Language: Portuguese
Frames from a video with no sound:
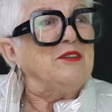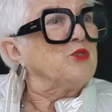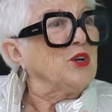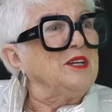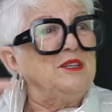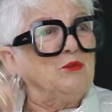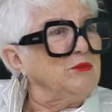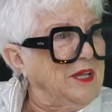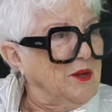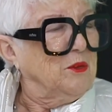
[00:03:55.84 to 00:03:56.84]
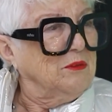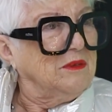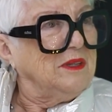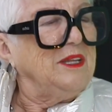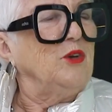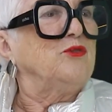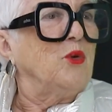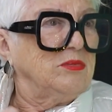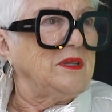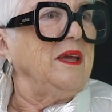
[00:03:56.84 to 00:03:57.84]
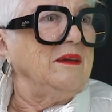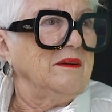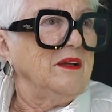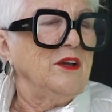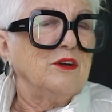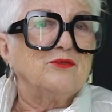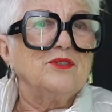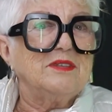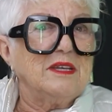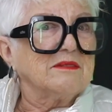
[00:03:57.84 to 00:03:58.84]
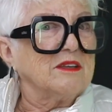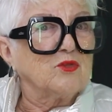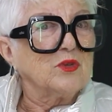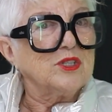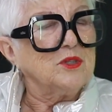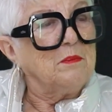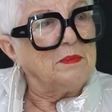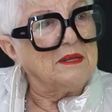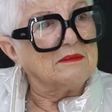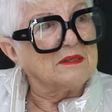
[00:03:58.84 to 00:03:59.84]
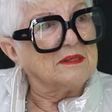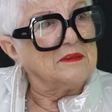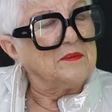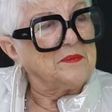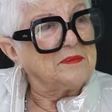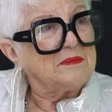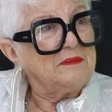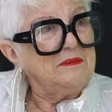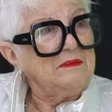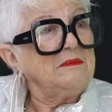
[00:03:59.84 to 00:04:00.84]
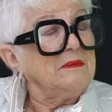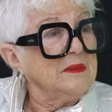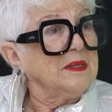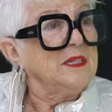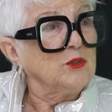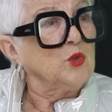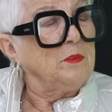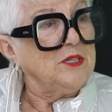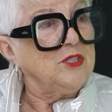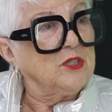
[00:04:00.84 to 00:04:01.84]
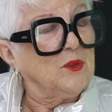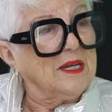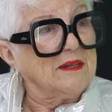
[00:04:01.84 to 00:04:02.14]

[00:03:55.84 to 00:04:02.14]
E só que não deu e eu voltei. Fui ser assessora de imprensa na ortopedia do